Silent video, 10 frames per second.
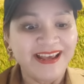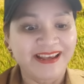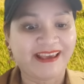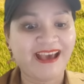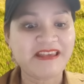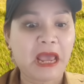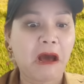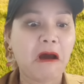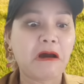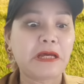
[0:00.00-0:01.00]
cả nhà
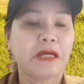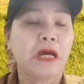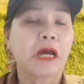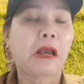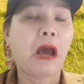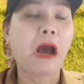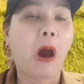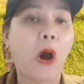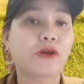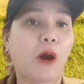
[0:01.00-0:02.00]
ơi cơ
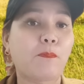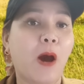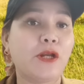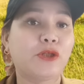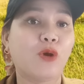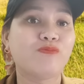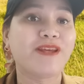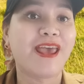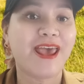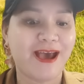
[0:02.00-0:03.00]
hội chụp hình chung
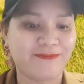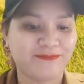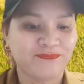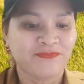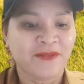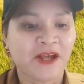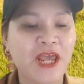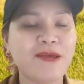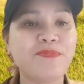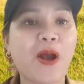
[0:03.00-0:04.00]
ve
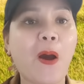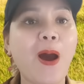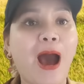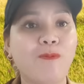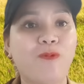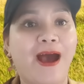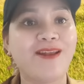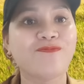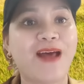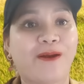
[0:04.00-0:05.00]
hiếm có không phải
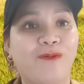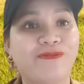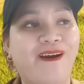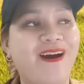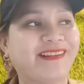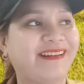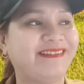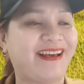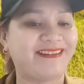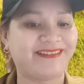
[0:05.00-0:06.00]
lúc nào cũng có thánh
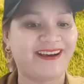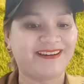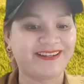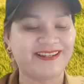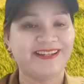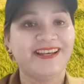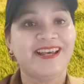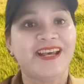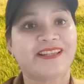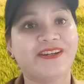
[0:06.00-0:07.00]
thần ơi
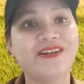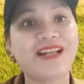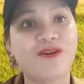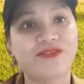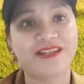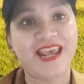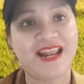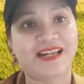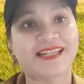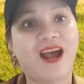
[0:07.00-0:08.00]
tưởng đâu ông ve
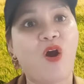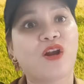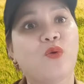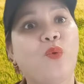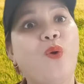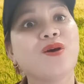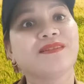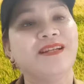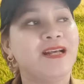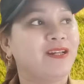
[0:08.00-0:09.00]
là sao hollywood
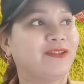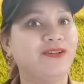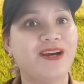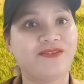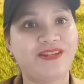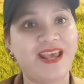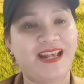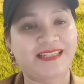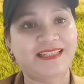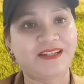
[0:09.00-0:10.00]
tưởng đâu ông ve
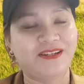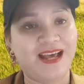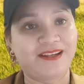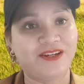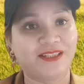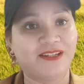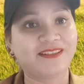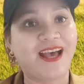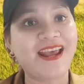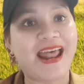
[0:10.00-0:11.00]
là người là người tử
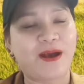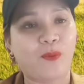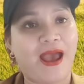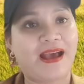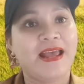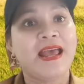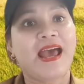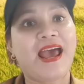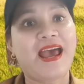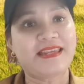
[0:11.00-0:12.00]
tế đàng hoàng
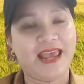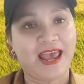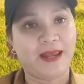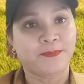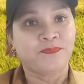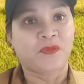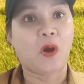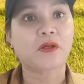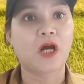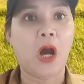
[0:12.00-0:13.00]
ai à nhà có
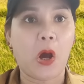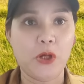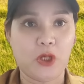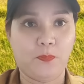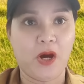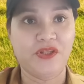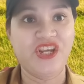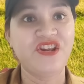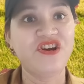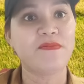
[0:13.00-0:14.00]
cơ hội chụp hình
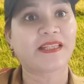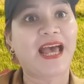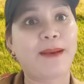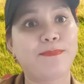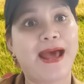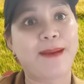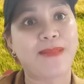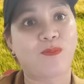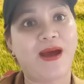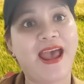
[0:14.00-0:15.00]
với đứa mà tham lam
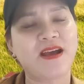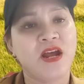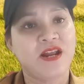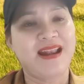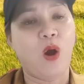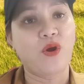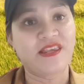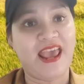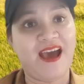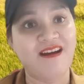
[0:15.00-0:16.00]
độc ác đòi
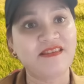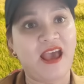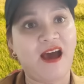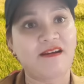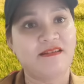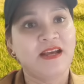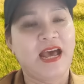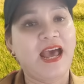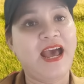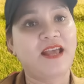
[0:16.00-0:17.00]
nhà ở nhờ
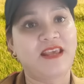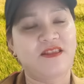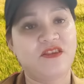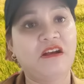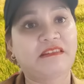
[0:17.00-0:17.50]
à, giành giật